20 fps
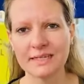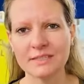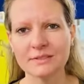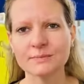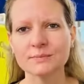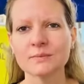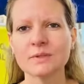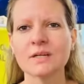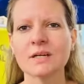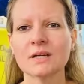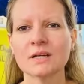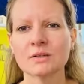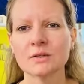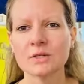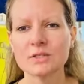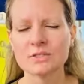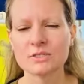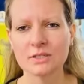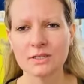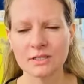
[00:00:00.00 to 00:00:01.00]

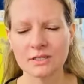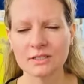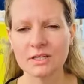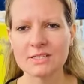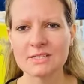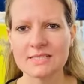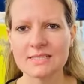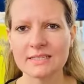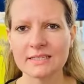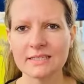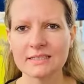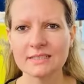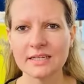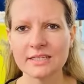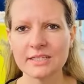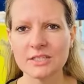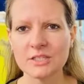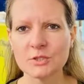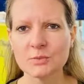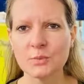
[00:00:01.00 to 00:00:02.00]
explicou para a nossa equipe
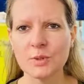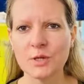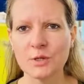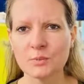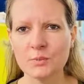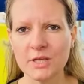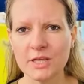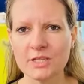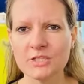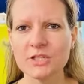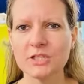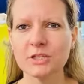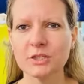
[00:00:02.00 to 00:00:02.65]
a importância da